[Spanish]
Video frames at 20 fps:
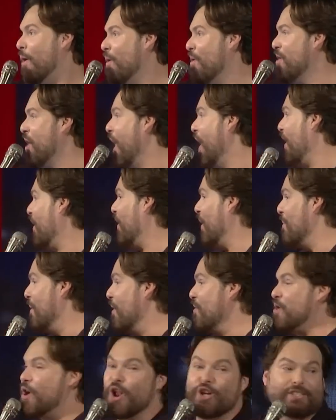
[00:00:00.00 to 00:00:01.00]
uno,
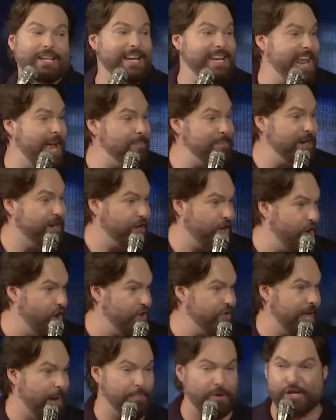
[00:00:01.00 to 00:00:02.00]
como uno no tenía
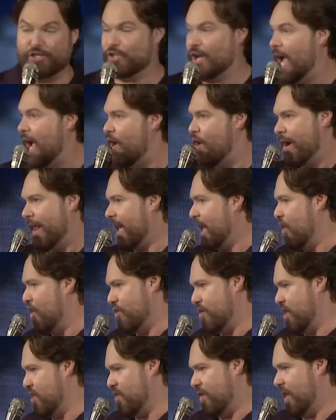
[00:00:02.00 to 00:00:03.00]
microondas, porque eso es ahora que
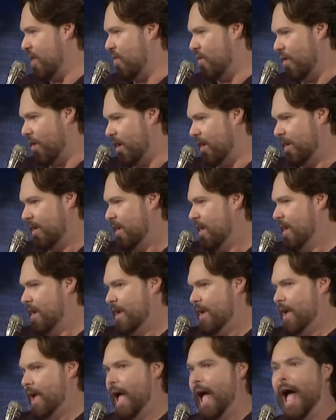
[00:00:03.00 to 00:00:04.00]
los niños de hoy,
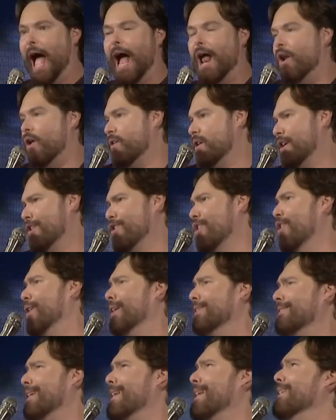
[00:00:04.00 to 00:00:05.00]
ah, los niños de
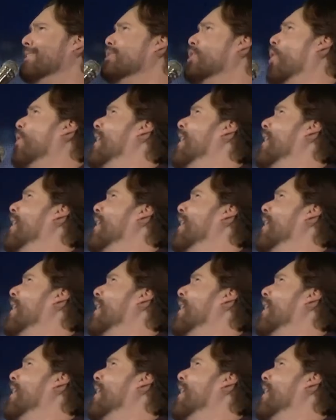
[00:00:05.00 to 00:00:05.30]
hoy tienen